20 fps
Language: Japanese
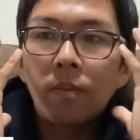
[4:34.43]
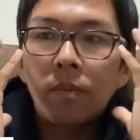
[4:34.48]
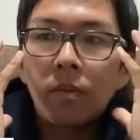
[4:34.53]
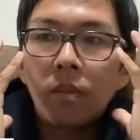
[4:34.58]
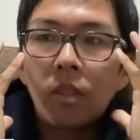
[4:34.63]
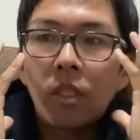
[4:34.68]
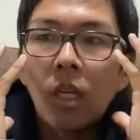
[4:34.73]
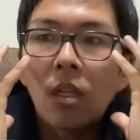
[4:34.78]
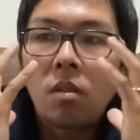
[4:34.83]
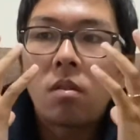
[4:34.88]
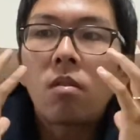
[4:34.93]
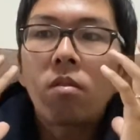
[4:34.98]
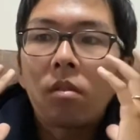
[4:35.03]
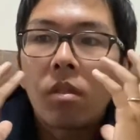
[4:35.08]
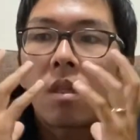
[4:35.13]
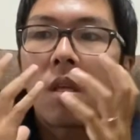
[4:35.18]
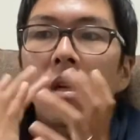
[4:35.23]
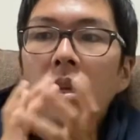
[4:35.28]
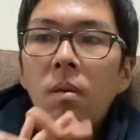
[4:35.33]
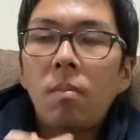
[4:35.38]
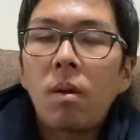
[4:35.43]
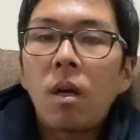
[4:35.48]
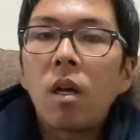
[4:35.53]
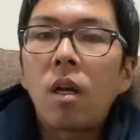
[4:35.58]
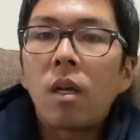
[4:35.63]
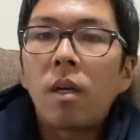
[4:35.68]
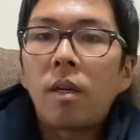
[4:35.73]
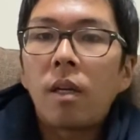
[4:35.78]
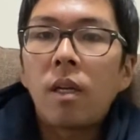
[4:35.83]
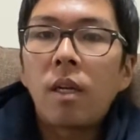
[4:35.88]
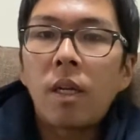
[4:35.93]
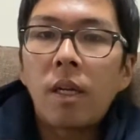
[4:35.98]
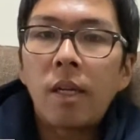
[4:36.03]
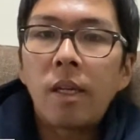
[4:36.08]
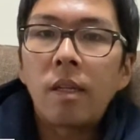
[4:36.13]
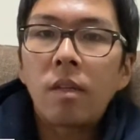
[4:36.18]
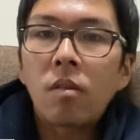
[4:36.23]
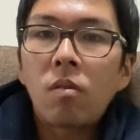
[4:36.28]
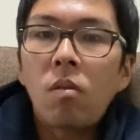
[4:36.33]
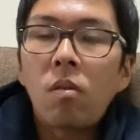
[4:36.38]
ちゃんとつければ、はい、
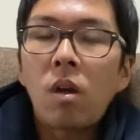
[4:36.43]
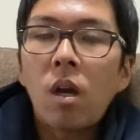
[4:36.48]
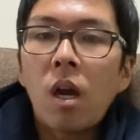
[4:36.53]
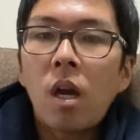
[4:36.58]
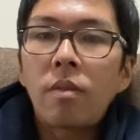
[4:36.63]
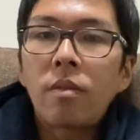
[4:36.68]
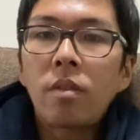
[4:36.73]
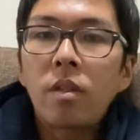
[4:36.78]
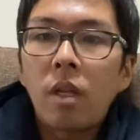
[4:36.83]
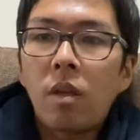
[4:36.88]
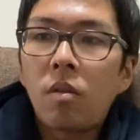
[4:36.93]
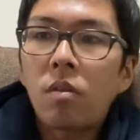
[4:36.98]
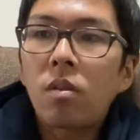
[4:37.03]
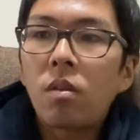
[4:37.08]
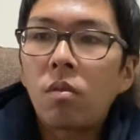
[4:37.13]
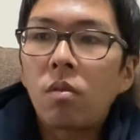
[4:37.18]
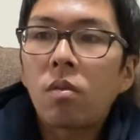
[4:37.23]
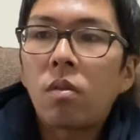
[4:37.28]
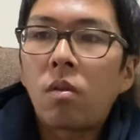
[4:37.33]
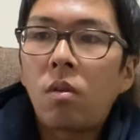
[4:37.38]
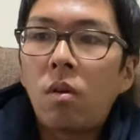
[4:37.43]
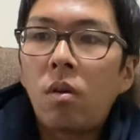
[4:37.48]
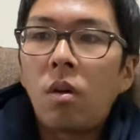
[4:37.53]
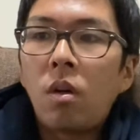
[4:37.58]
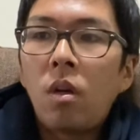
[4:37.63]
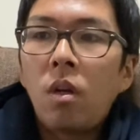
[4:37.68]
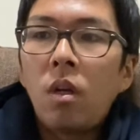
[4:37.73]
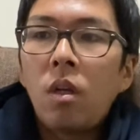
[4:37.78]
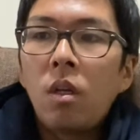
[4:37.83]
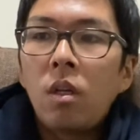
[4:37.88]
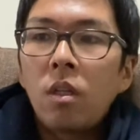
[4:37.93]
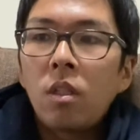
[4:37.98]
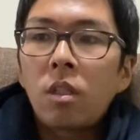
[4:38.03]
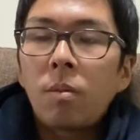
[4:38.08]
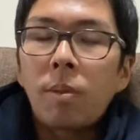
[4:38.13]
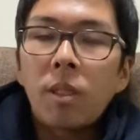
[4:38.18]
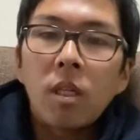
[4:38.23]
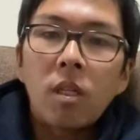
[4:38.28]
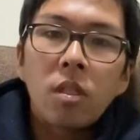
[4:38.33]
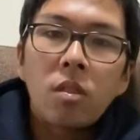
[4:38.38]
効果があるんだよってことを、
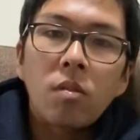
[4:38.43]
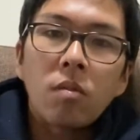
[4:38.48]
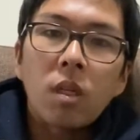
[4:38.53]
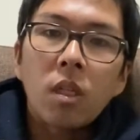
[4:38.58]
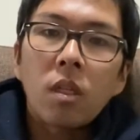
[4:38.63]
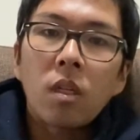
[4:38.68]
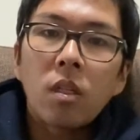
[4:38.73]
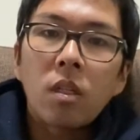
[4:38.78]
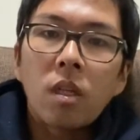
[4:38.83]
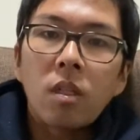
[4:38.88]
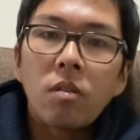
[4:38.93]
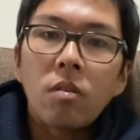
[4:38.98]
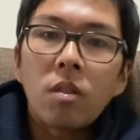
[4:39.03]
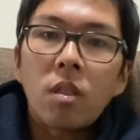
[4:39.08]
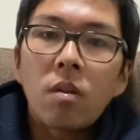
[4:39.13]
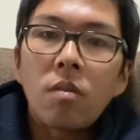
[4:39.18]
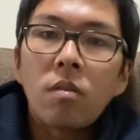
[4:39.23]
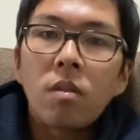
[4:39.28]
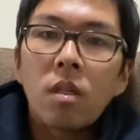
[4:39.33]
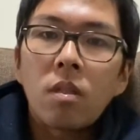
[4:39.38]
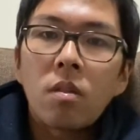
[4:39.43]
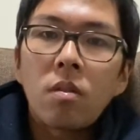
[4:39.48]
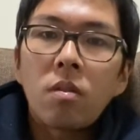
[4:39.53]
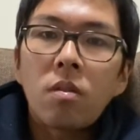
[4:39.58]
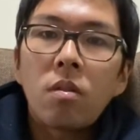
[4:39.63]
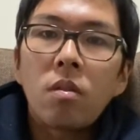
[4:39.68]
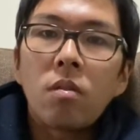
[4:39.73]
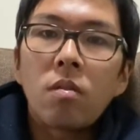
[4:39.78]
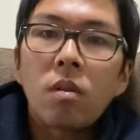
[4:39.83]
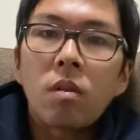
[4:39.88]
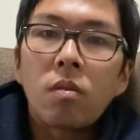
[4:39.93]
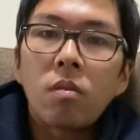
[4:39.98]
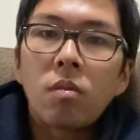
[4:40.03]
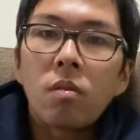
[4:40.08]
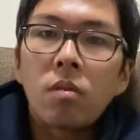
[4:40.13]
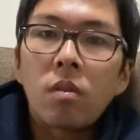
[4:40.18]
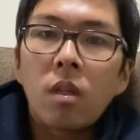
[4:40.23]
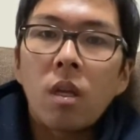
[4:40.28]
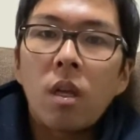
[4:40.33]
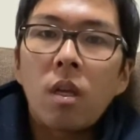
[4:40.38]
スペシャリストの方々が言ってるんですっていうようなこと
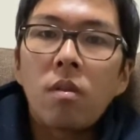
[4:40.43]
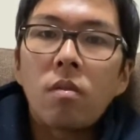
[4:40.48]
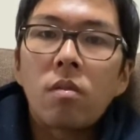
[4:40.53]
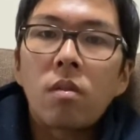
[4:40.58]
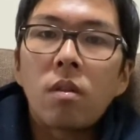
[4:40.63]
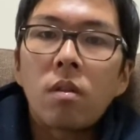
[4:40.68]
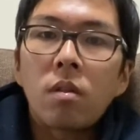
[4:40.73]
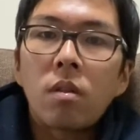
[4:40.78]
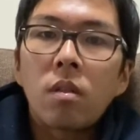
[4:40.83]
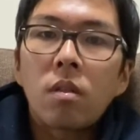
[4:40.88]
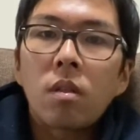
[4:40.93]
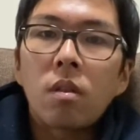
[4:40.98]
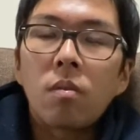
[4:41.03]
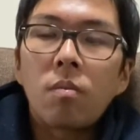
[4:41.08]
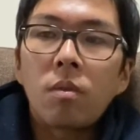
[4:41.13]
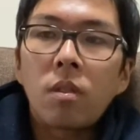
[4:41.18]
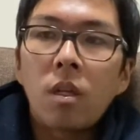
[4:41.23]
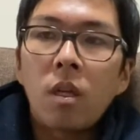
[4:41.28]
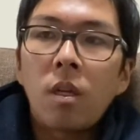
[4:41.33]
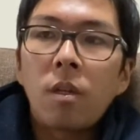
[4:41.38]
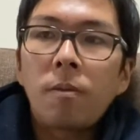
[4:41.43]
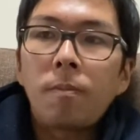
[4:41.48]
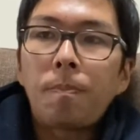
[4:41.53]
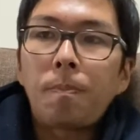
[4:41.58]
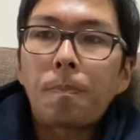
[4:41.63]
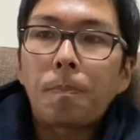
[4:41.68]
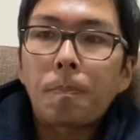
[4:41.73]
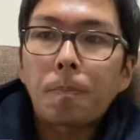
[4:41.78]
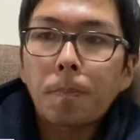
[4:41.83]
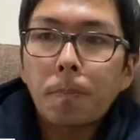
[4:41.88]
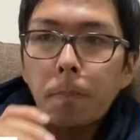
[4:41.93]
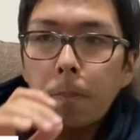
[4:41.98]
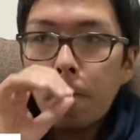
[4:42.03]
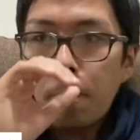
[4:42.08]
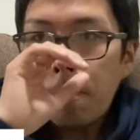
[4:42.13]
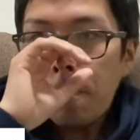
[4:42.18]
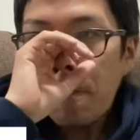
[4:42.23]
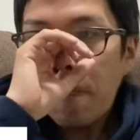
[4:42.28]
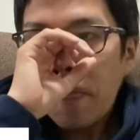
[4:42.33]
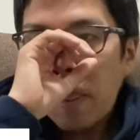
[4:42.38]
をね言ってるんですけどもね
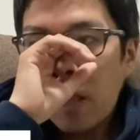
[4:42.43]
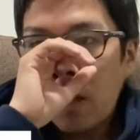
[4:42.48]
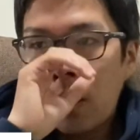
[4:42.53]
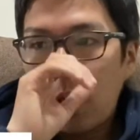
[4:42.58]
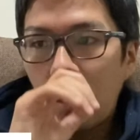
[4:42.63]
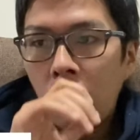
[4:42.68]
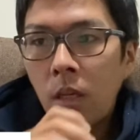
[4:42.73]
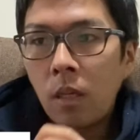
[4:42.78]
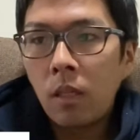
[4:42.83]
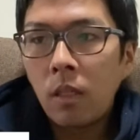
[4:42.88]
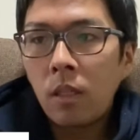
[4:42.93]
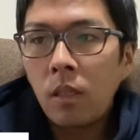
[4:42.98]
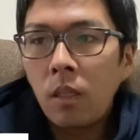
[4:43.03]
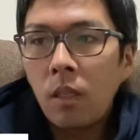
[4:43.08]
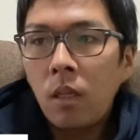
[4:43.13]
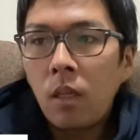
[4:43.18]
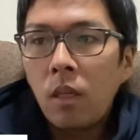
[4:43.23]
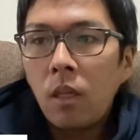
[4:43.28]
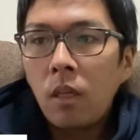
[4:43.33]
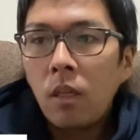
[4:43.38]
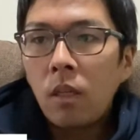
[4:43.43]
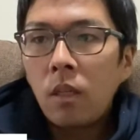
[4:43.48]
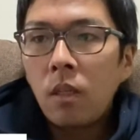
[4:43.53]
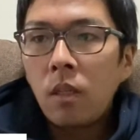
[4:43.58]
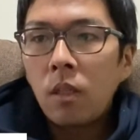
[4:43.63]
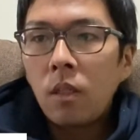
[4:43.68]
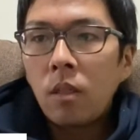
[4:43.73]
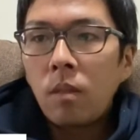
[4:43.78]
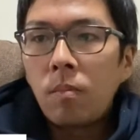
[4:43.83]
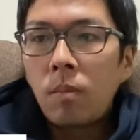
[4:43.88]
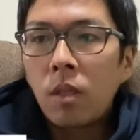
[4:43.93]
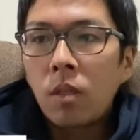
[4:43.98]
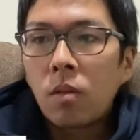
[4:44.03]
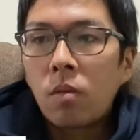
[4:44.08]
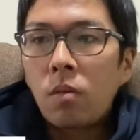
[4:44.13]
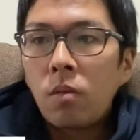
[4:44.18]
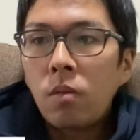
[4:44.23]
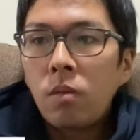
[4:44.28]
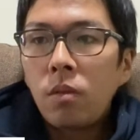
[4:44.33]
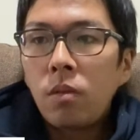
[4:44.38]
はいまあ
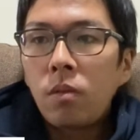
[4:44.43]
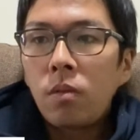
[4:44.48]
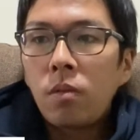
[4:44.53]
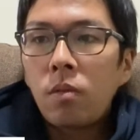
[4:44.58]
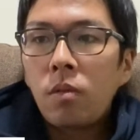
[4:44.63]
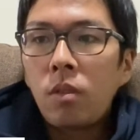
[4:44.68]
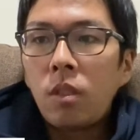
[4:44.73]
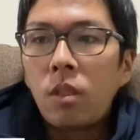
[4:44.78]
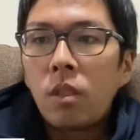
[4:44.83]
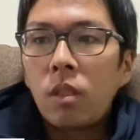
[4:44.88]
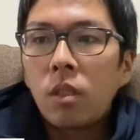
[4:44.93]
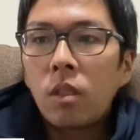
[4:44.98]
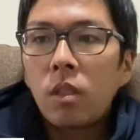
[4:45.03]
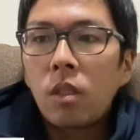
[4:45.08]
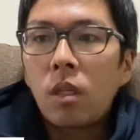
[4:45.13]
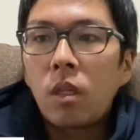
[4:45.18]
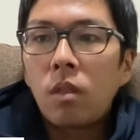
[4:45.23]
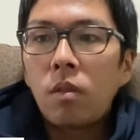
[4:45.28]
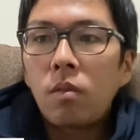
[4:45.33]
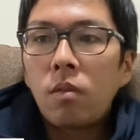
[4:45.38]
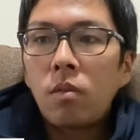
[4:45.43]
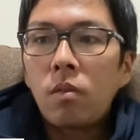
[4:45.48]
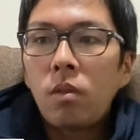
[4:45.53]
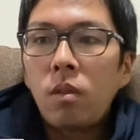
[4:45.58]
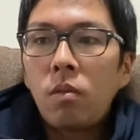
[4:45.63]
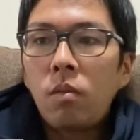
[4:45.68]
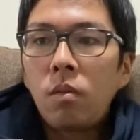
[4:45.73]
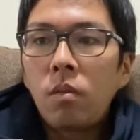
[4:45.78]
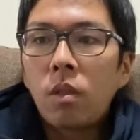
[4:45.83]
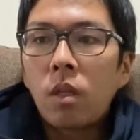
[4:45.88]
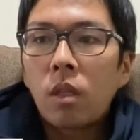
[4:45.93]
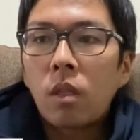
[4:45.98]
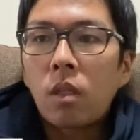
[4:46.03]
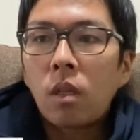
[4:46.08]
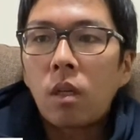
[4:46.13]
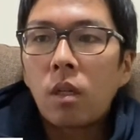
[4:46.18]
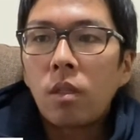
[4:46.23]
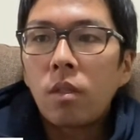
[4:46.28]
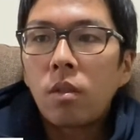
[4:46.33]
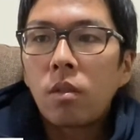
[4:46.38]
こういうふうにあの日本だった
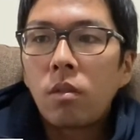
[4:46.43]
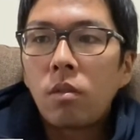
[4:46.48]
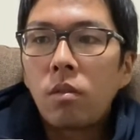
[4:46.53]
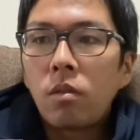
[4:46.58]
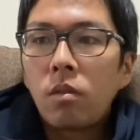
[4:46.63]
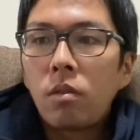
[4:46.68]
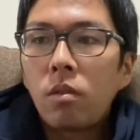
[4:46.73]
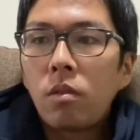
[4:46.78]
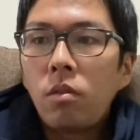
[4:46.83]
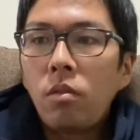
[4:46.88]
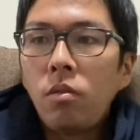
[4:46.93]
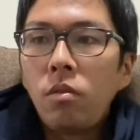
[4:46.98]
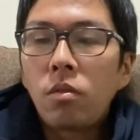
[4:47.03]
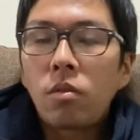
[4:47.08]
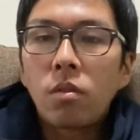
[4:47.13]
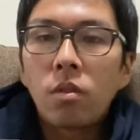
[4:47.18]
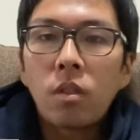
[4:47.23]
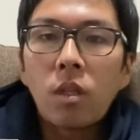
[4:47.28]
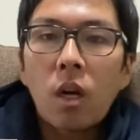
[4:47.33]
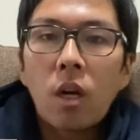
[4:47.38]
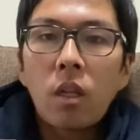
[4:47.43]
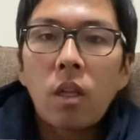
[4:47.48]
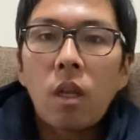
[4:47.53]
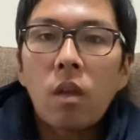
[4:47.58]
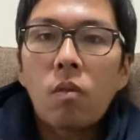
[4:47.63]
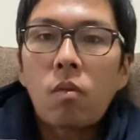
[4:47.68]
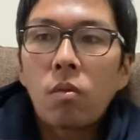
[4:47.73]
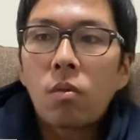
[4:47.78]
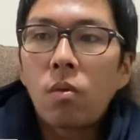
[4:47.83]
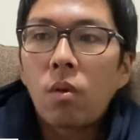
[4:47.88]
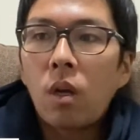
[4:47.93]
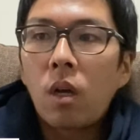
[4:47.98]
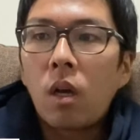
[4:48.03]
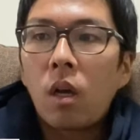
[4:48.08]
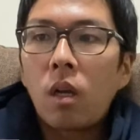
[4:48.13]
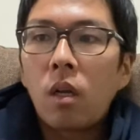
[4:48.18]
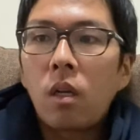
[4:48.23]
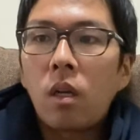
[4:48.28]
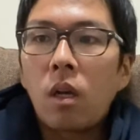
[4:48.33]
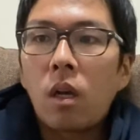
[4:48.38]
らニュースにならないこと
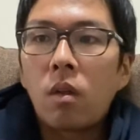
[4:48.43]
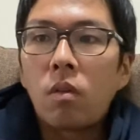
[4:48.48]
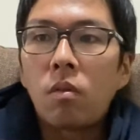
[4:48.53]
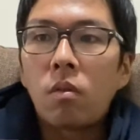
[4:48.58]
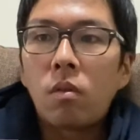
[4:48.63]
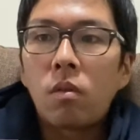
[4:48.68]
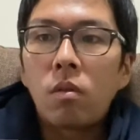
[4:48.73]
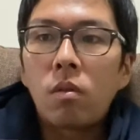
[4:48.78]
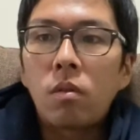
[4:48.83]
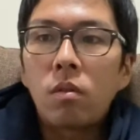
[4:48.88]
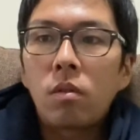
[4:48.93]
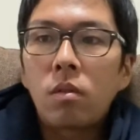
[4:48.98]
があの